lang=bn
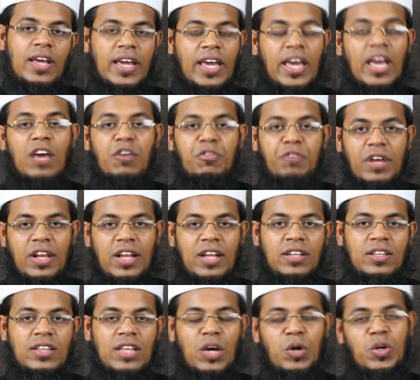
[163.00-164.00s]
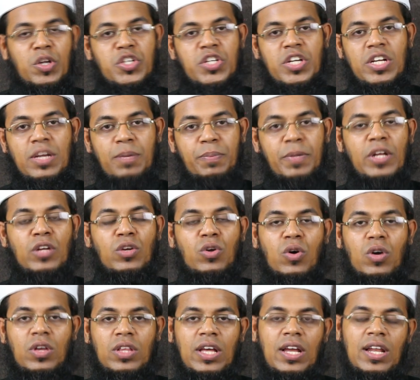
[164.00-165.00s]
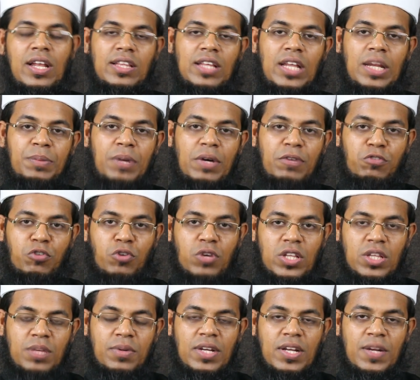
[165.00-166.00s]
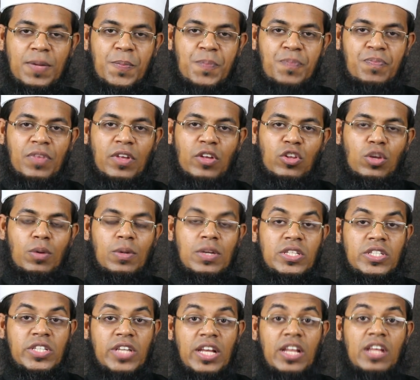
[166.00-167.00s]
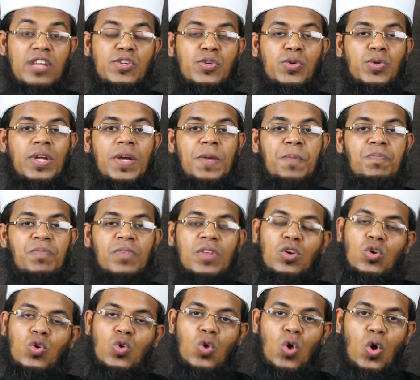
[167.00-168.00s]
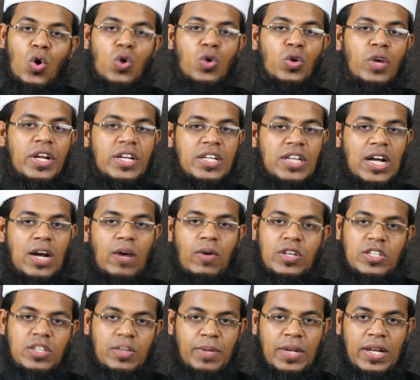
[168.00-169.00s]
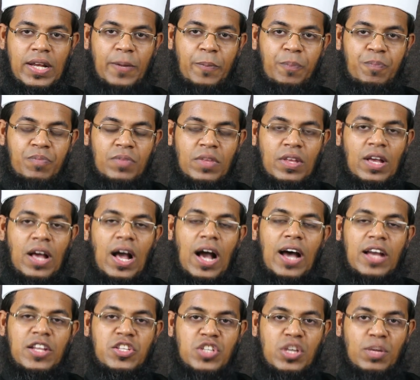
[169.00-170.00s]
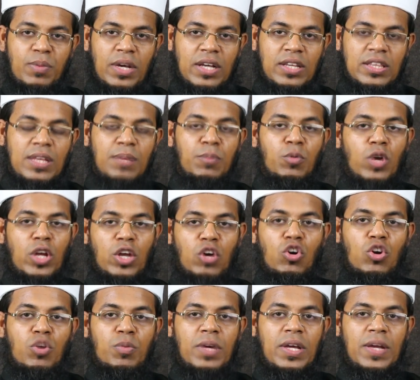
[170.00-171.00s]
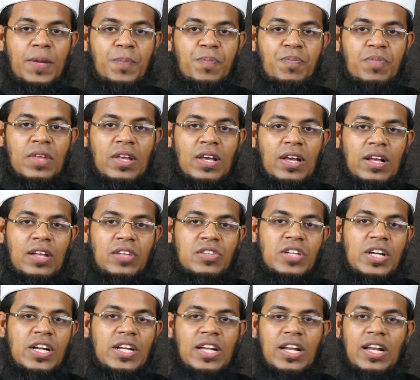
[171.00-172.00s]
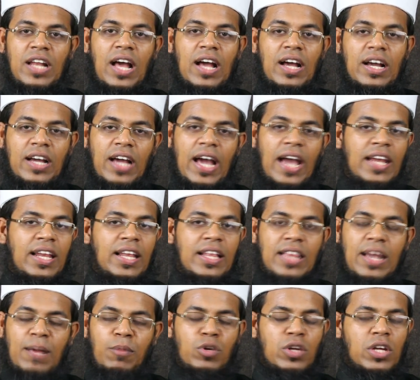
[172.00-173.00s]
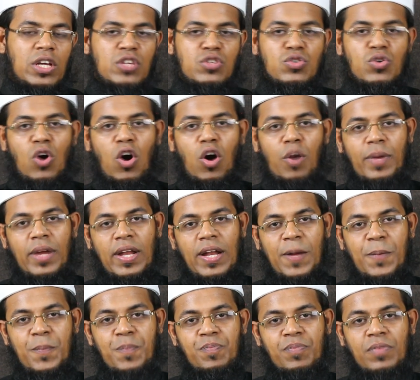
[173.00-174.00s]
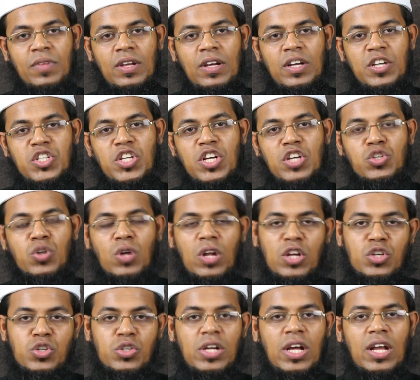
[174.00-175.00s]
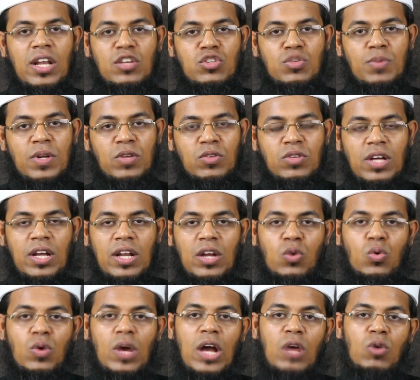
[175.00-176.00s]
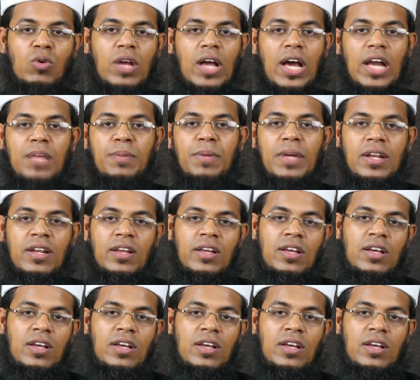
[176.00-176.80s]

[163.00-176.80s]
খেয়ে ফেলেন তাহলে সেটা ভিন্ন কথা আল্লাহ তালা মাফ করে দেবেন তবে জেনে শুনে কখনো এটা খাওয়া যাবে না আর যে ব্যক্তি মনে করবে যে এটা না খাইলে তেমন কিছু হবে না সে সরাসরি আল্লাহ সুবাহ তাল্লাহ কুরআন কারিমের